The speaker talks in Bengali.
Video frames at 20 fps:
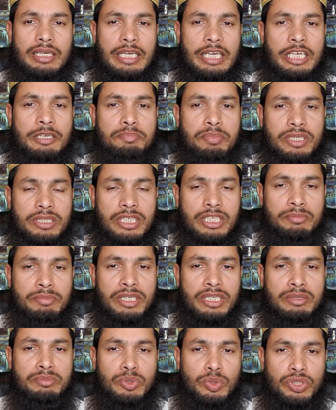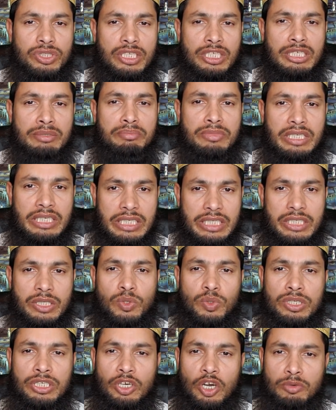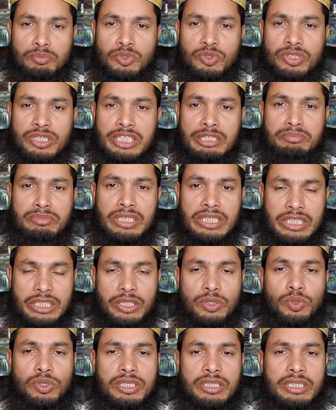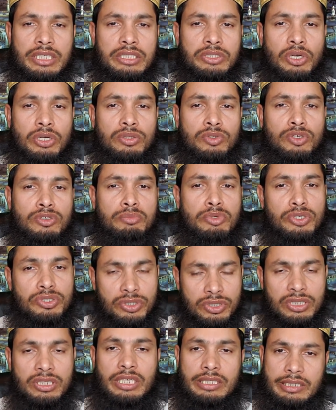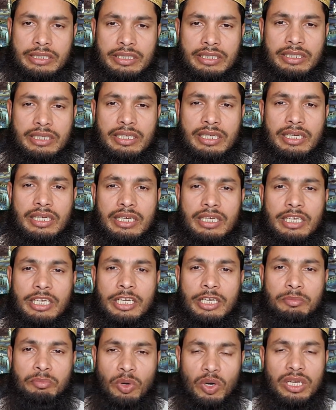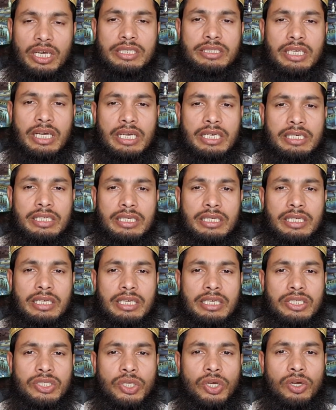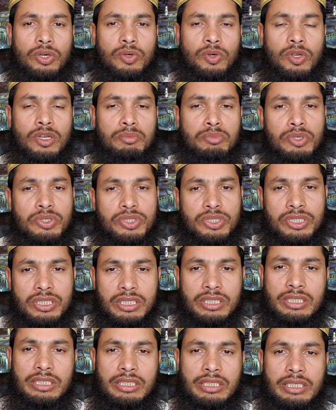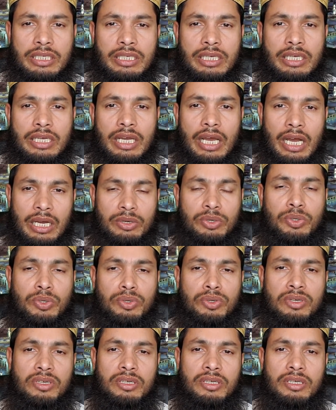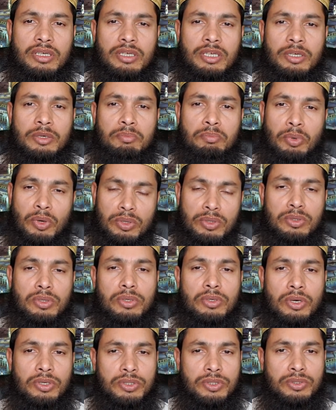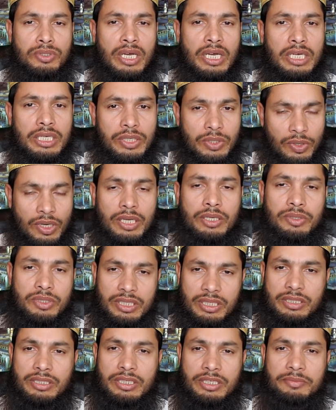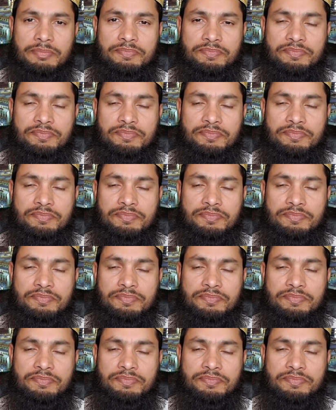এই পৃথিবীর মুসলিম দেশগুলি অমুসলিম দেশগুলিতে যত মসজিদ আছে বলা যায় সকল মসজিদই এখন বন্ধ ঘোষণা করা হয়েছে